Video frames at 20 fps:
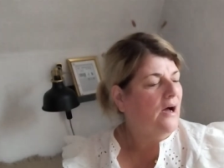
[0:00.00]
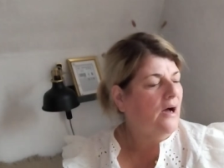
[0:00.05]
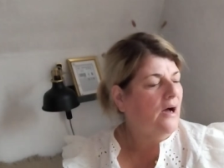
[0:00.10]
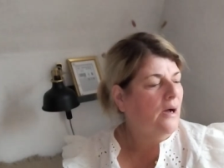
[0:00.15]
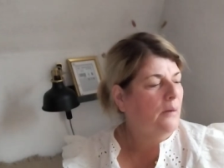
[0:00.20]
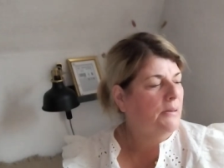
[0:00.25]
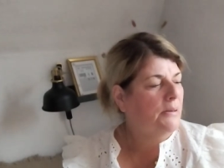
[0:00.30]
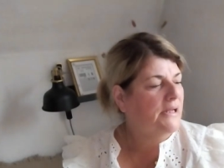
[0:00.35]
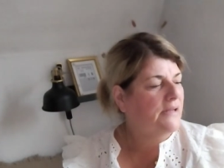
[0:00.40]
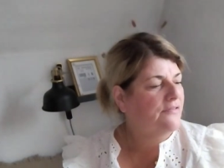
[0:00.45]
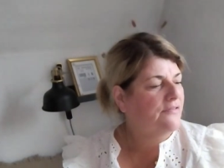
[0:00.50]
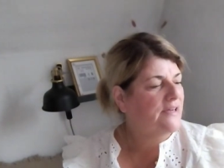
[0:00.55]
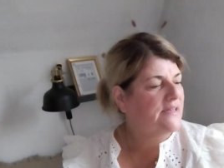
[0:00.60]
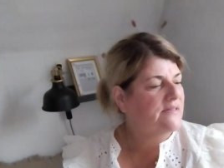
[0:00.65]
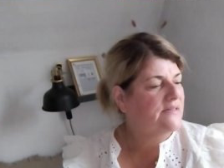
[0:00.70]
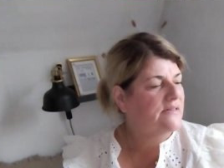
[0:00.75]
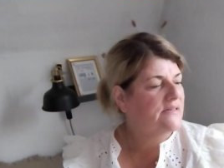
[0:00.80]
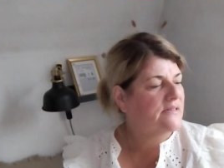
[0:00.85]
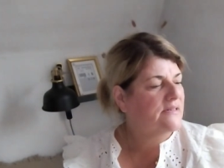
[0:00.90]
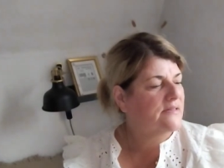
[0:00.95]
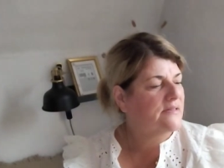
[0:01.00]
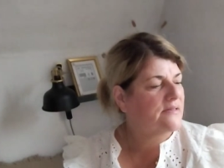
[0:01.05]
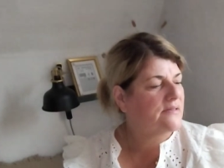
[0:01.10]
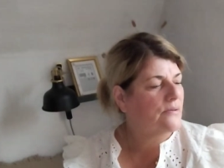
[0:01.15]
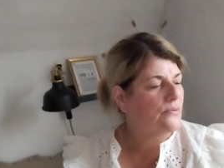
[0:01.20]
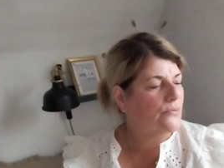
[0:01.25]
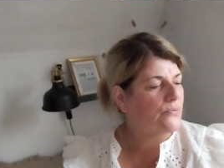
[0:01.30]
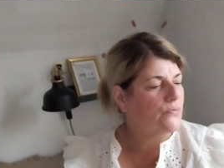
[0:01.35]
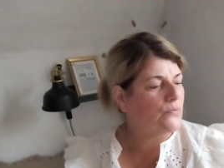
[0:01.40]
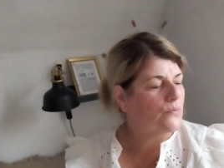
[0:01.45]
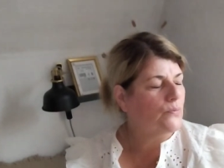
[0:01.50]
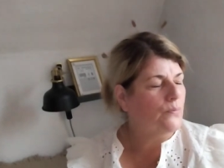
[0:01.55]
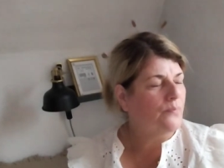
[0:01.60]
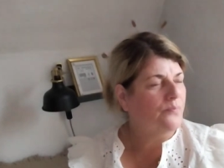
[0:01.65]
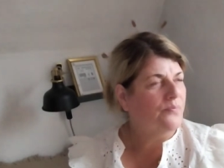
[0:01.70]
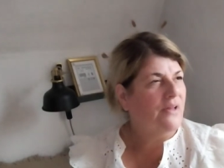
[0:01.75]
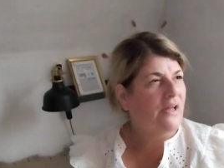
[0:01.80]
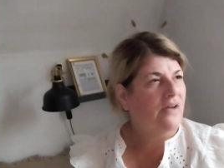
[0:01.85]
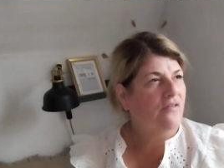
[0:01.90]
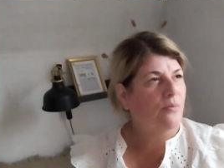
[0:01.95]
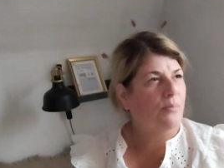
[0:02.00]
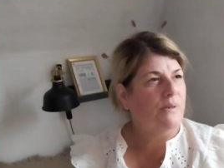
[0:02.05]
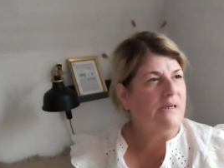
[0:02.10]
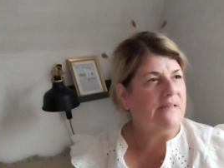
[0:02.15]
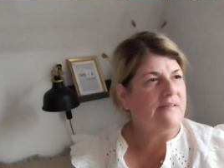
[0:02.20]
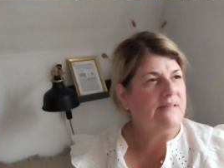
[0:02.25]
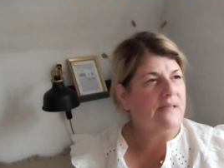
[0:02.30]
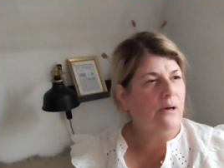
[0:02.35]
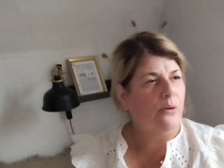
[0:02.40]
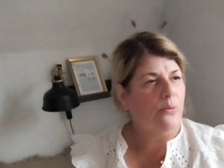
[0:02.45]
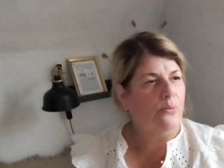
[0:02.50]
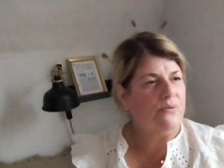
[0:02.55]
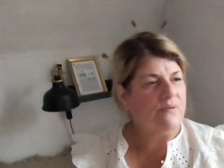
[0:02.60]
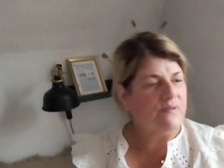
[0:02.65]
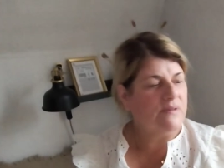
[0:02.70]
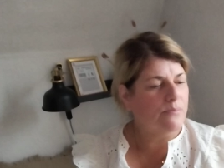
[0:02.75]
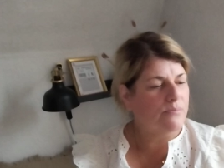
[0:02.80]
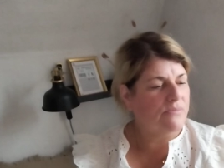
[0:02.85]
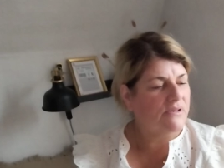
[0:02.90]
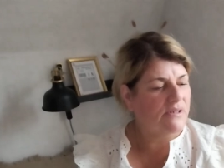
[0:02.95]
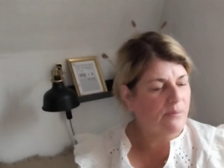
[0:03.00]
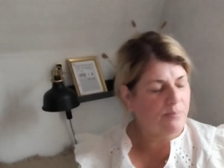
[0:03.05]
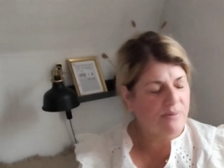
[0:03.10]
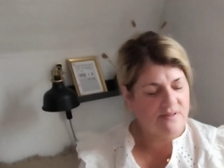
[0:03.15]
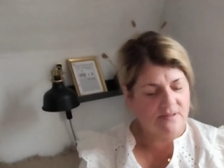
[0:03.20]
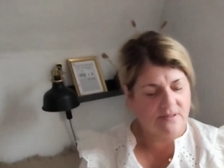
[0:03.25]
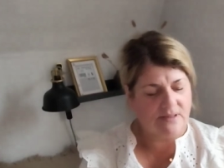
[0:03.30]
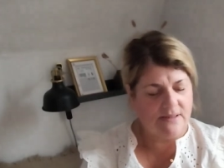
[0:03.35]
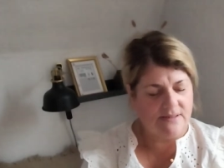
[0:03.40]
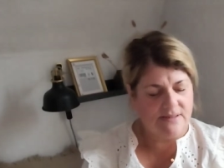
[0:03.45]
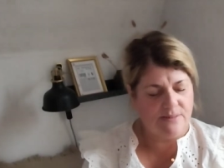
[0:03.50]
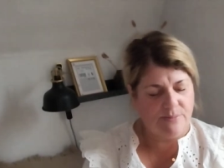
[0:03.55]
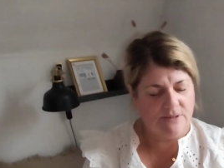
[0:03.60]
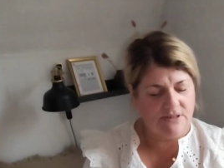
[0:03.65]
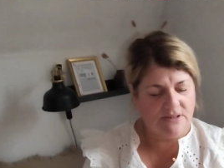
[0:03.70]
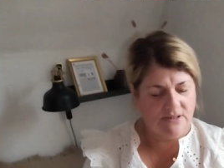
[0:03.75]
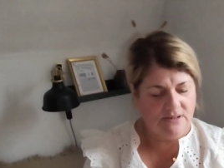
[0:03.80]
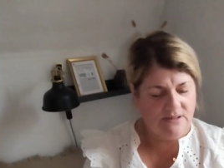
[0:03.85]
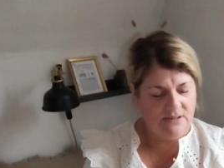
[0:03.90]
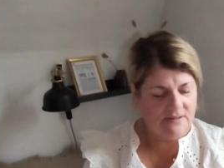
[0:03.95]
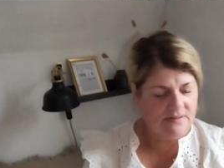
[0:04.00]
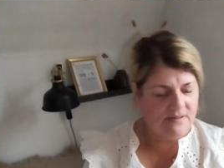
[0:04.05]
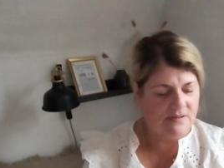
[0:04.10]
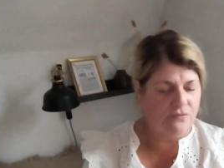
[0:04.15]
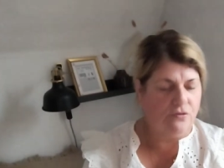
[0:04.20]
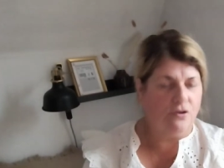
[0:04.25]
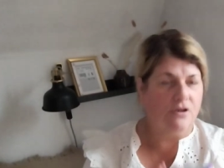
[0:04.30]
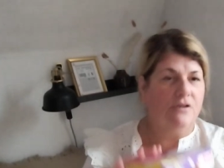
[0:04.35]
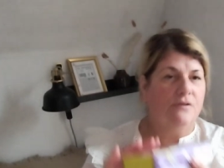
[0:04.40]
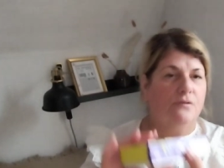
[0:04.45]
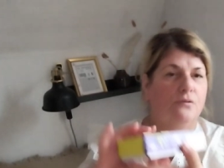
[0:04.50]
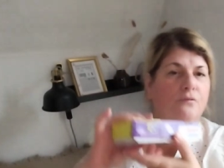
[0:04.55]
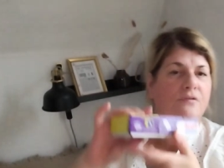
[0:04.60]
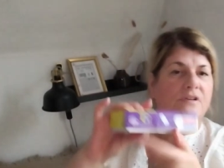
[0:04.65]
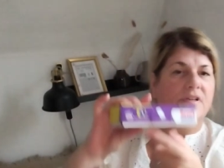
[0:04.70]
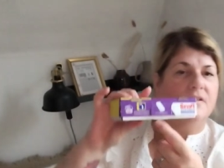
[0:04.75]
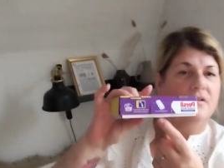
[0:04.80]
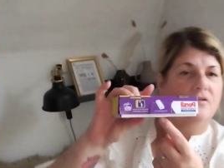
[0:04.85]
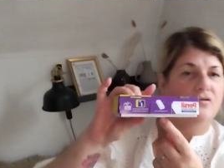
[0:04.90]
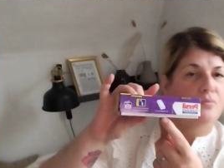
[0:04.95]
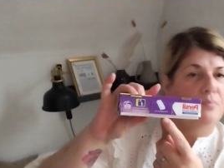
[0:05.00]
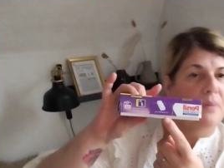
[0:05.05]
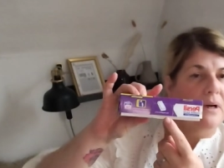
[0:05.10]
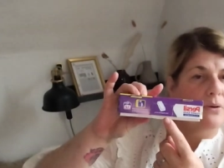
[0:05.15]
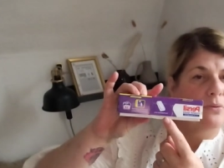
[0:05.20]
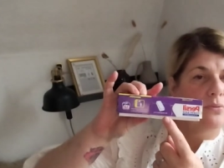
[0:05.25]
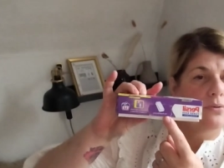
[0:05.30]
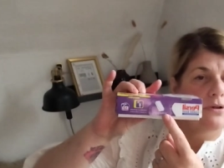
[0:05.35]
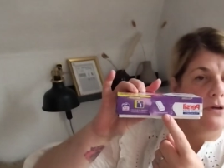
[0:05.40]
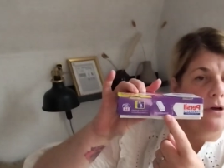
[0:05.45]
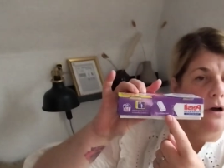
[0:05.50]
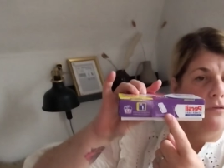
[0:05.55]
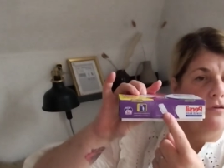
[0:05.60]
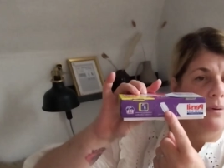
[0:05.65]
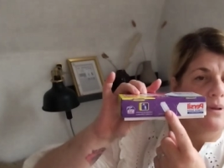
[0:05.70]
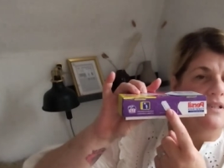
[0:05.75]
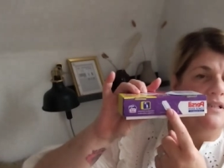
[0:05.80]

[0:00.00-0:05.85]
Aber ich weiß nicht, das ist auch so, wenn man das rausnimmt, ich habe jetzt keins mehr drin, das ist wirklich so, wie das auf der Packung hier auf euch.